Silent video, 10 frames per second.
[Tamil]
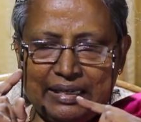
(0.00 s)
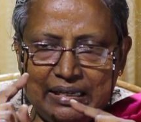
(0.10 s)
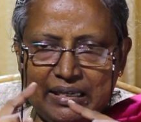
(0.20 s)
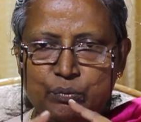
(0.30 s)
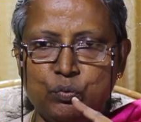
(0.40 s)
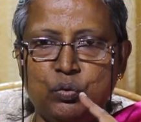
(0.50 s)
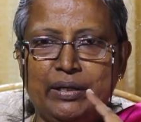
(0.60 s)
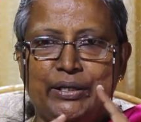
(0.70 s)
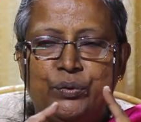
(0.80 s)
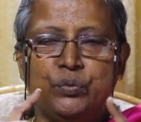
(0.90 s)
எல்லா
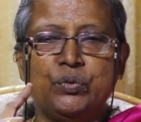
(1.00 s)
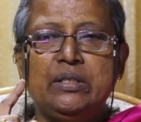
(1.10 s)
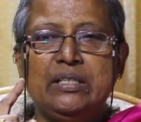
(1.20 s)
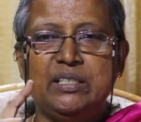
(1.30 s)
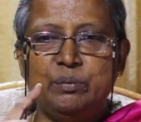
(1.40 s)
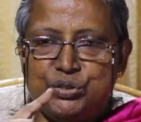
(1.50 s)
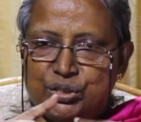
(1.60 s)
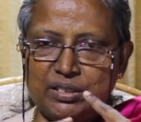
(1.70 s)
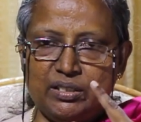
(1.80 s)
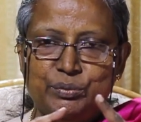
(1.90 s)
மூளையும் நிமிஷ
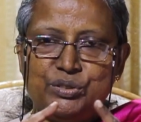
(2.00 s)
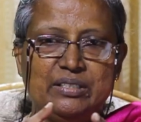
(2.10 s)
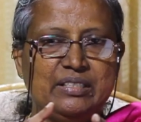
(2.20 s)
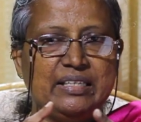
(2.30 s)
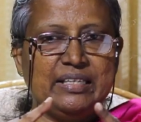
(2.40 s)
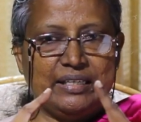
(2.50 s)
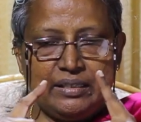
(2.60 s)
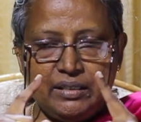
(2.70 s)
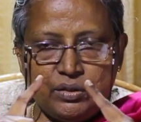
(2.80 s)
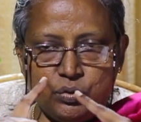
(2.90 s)
நிமிஷத்துக்கு
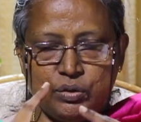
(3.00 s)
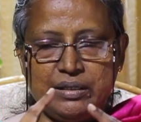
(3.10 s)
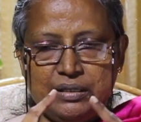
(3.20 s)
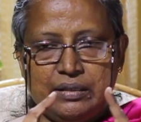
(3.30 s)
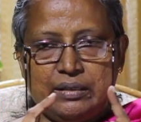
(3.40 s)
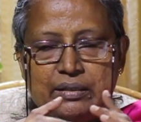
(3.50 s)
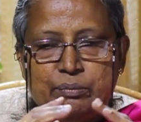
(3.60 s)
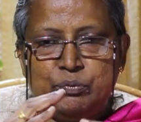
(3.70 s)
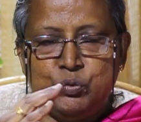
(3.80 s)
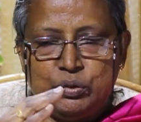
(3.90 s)
கொட்
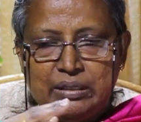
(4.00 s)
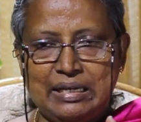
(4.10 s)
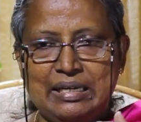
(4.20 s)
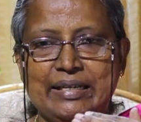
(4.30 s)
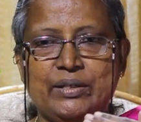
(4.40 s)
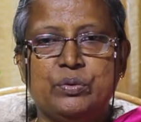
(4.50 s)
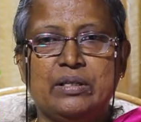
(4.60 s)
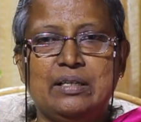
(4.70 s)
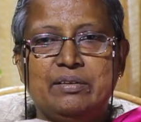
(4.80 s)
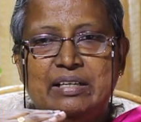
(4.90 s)
மூணு நாளைக்கு
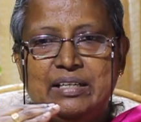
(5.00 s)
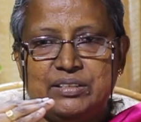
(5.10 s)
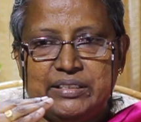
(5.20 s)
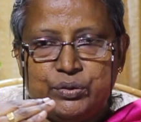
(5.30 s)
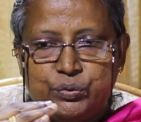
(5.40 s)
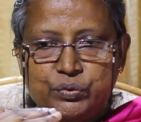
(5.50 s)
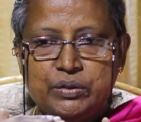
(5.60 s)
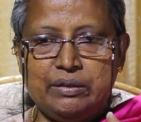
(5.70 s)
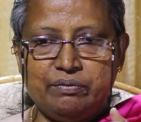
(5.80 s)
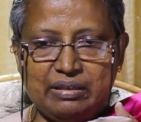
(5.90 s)
ஒரு தடவை என்ன செய்யணும்
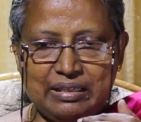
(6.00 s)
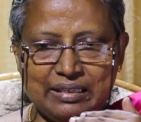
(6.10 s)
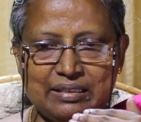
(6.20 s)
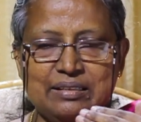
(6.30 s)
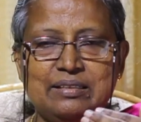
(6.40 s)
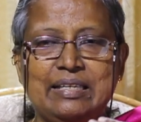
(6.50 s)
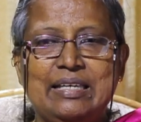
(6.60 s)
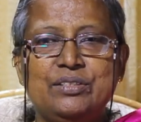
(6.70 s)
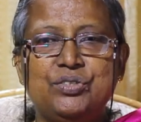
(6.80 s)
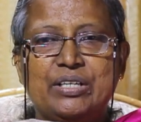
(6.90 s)
வளர்ந்து
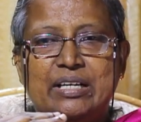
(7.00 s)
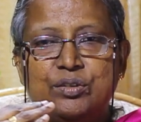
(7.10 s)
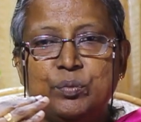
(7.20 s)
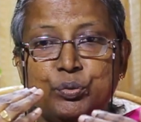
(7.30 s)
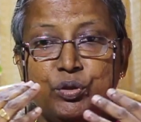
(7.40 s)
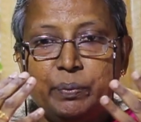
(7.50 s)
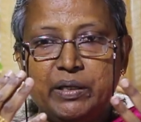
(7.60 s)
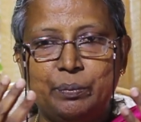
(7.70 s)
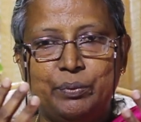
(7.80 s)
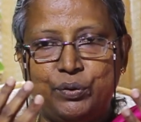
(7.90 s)
தேஞ்சு இறந்து
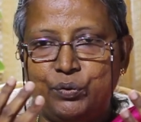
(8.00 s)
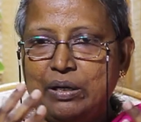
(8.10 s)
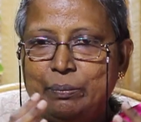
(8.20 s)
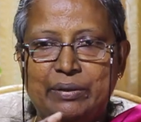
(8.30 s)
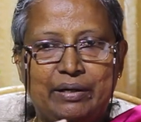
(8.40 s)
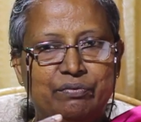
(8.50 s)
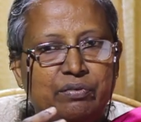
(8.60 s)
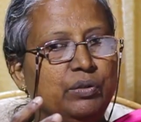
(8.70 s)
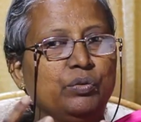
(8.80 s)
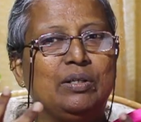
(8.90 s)
புதுப்பிக்கப்படணும் அப்போ
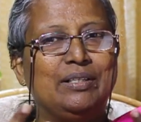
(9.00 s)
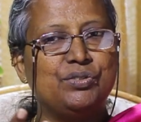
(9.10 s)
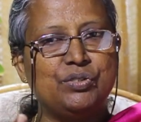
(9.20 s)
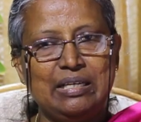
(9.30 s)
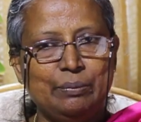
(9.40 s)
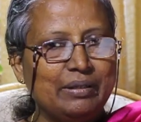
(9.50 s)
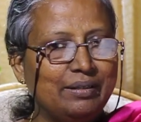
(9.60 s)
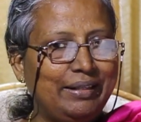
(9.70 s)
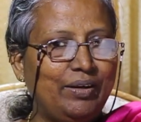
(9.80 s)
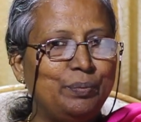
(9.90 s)
எவ்வளவு கொலஸ்ட்ரால்
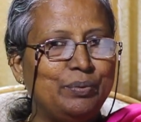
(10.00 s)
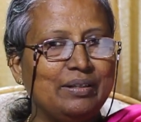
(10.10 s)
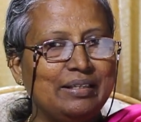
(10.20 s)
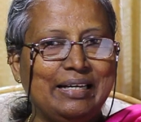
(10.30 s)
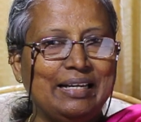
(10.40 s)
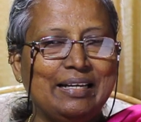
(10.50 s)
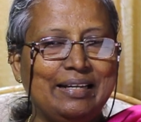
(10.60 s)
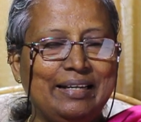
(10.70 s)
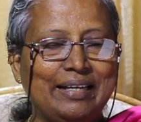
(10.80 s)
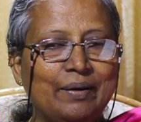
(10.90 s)
நமக்கு தேவைப்படுது
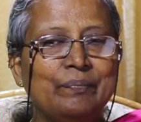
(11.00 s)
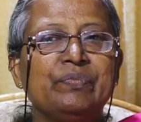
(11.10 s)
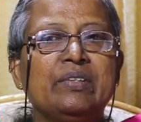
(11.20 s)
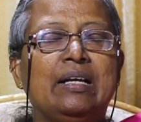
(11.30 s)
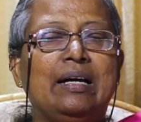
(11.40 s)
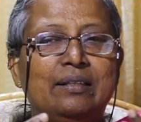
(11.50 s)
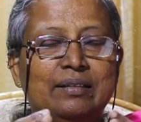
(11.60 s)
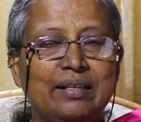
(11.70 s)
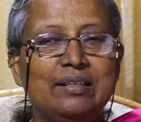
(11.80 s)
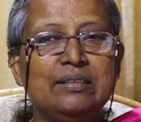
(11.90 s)
டயட்டில் இல்லையா
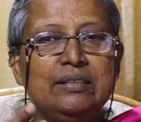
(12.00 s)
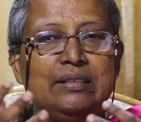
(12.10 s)
அதுதான்